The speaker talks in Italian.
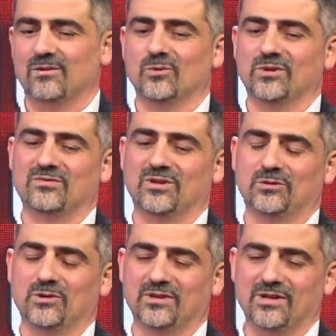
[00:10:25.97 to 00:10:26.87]
uno dei
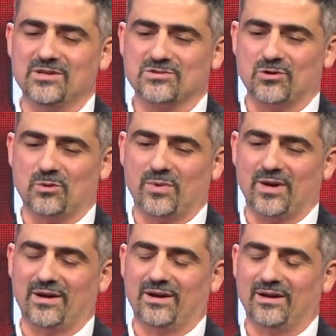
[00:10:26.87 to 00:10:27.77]
fattori di rischio
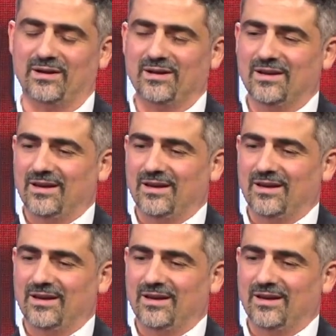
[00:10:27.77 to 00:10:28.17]
per